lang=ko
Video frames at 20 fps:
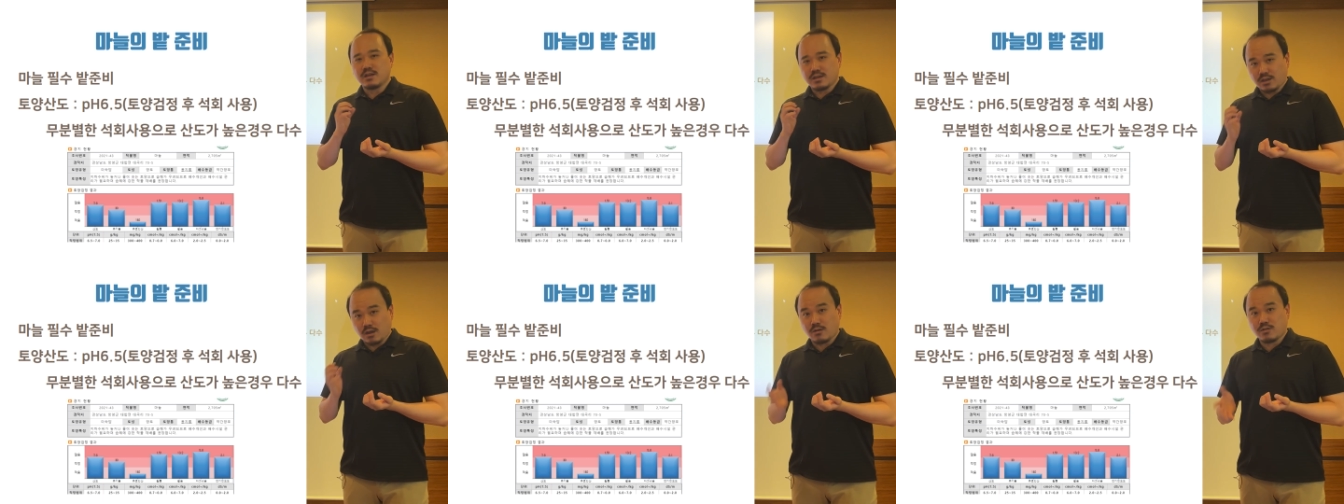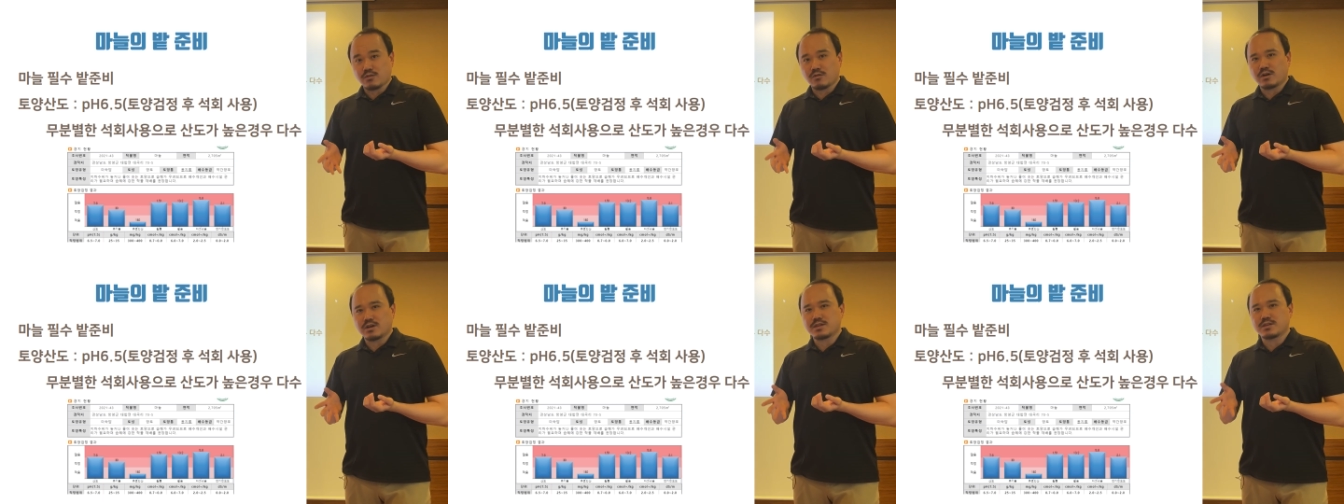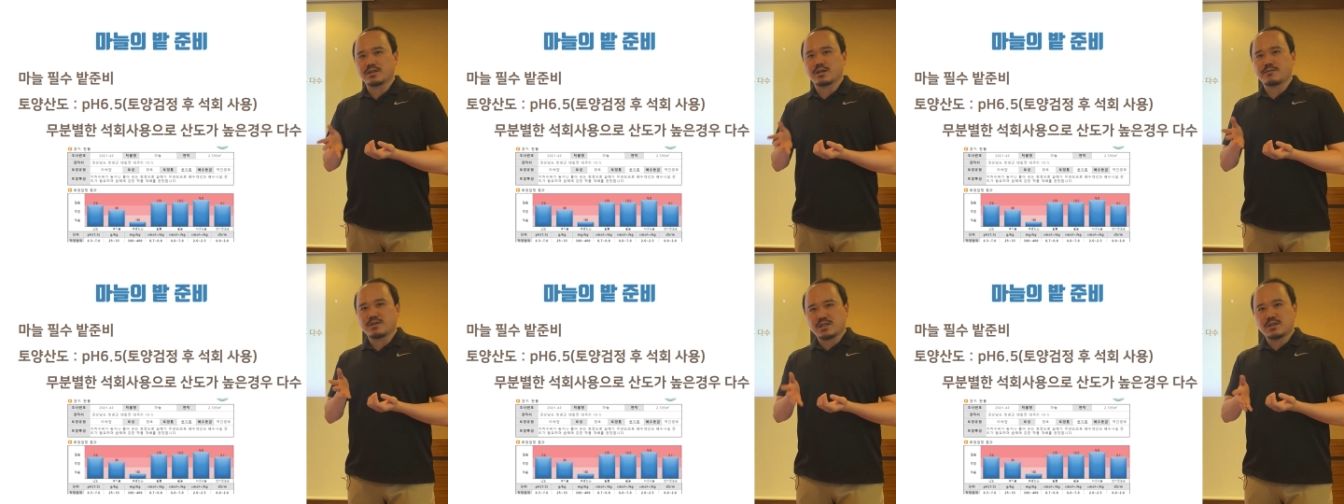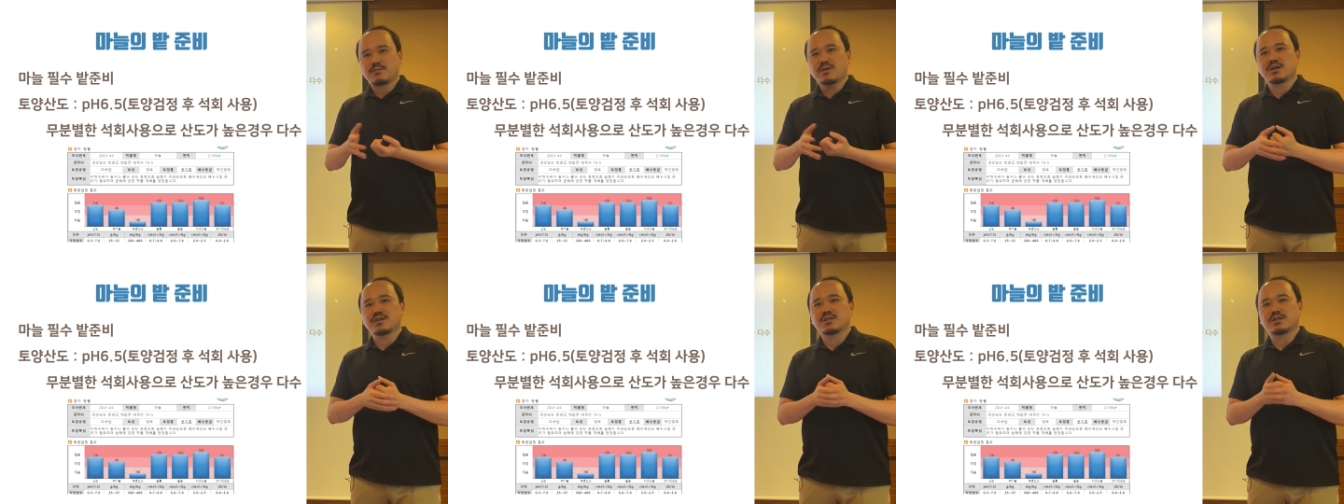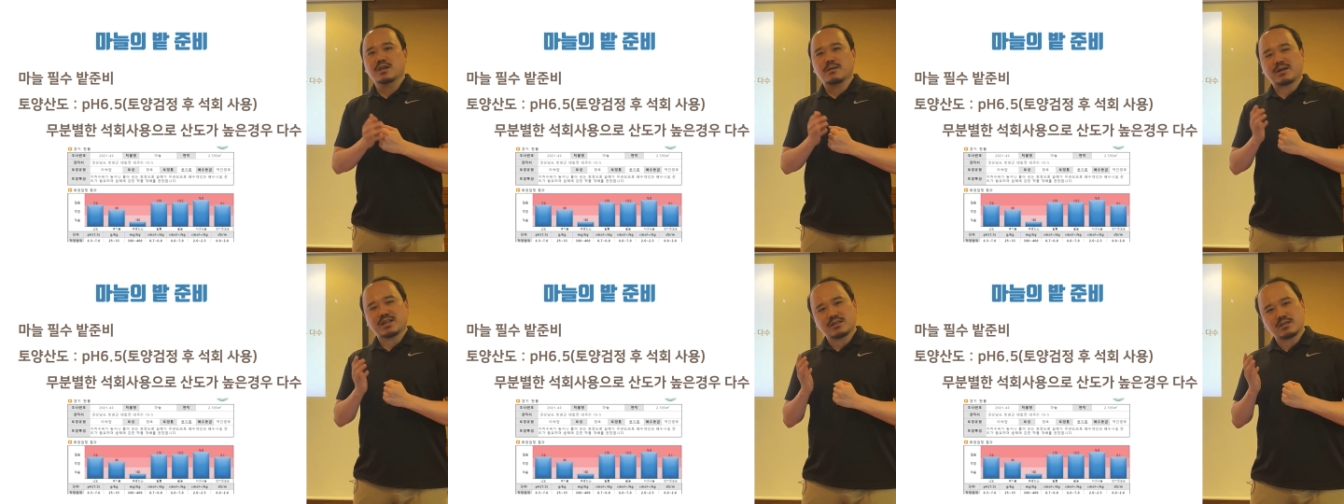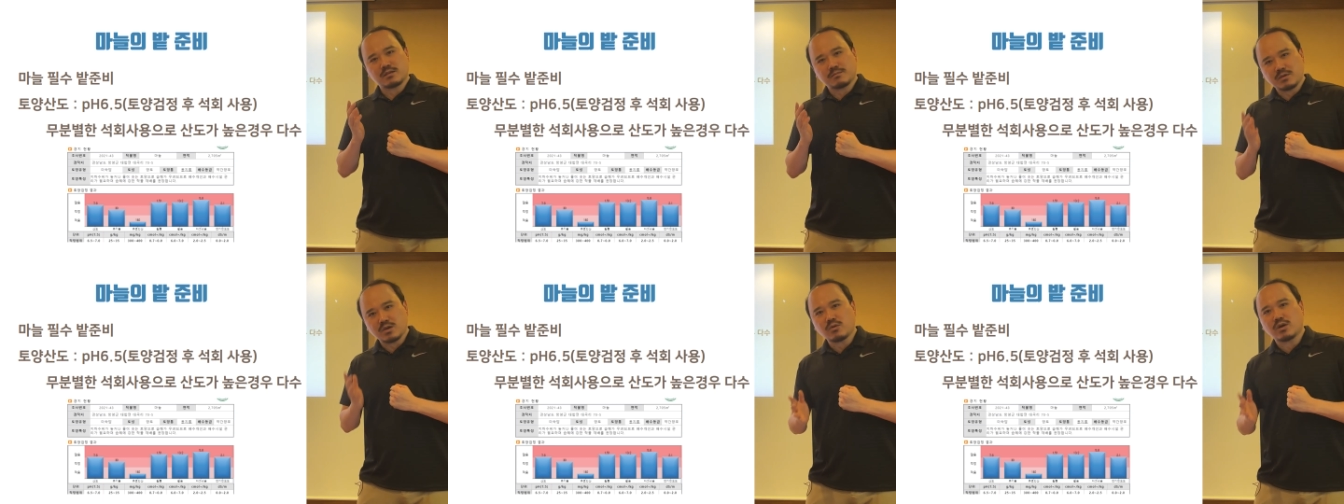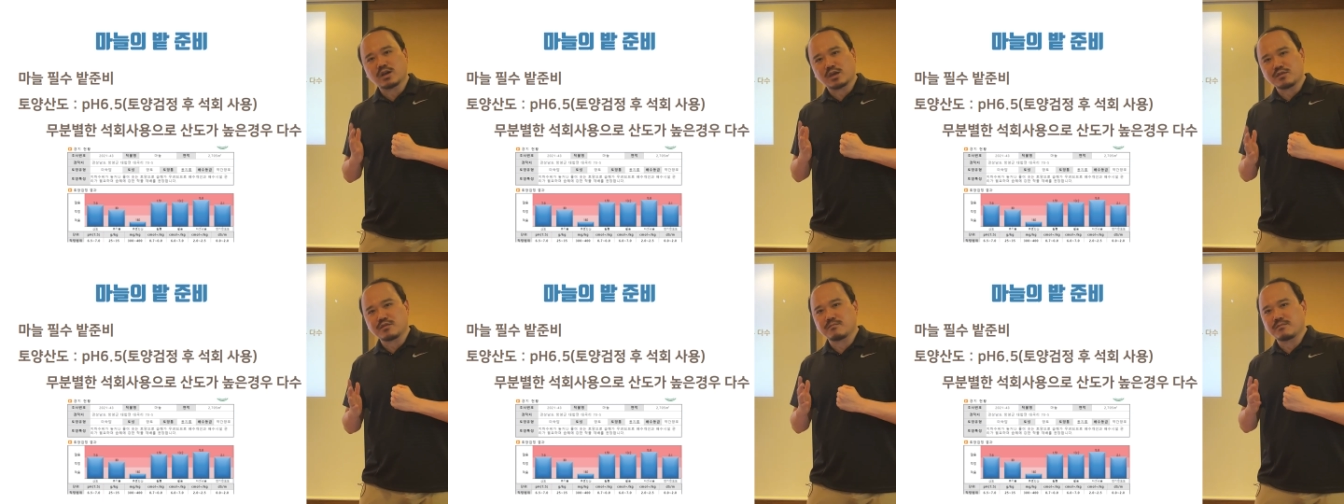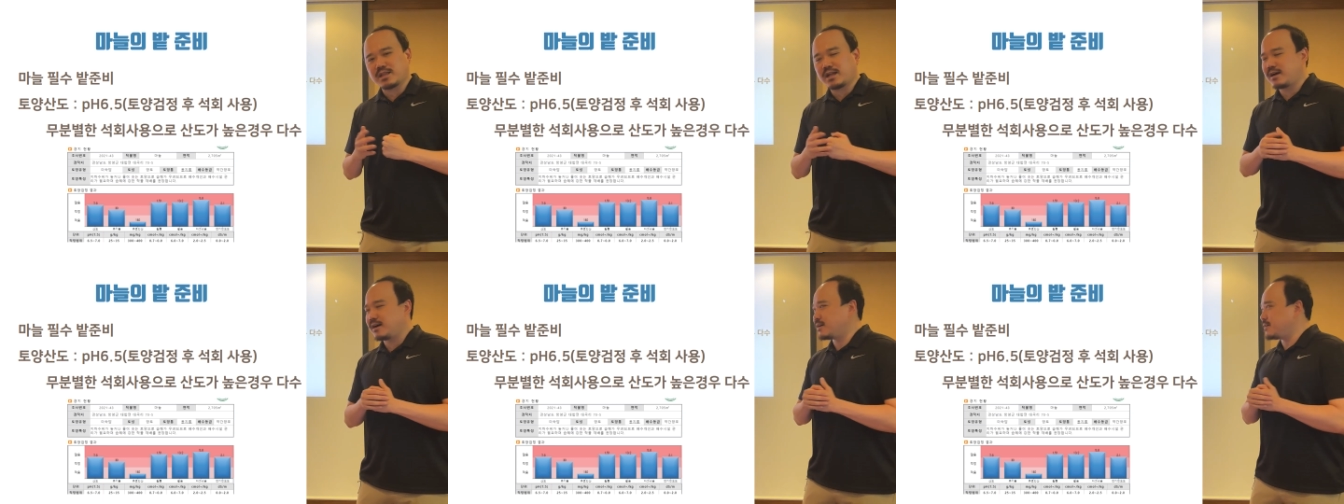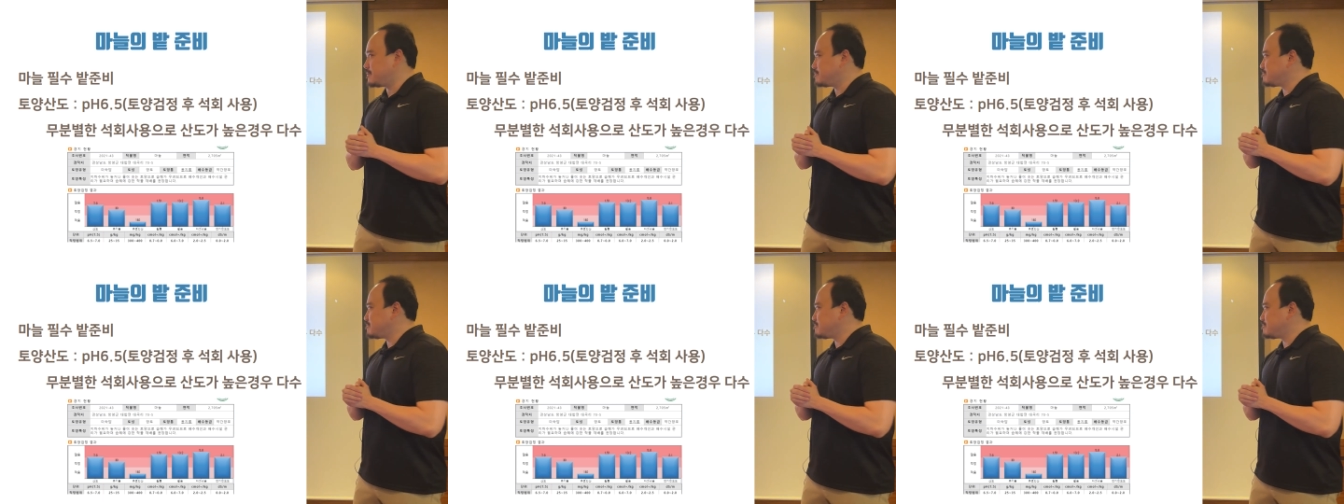결정하신 다음에 1 0하시는게 반드시 필요하겠습니다.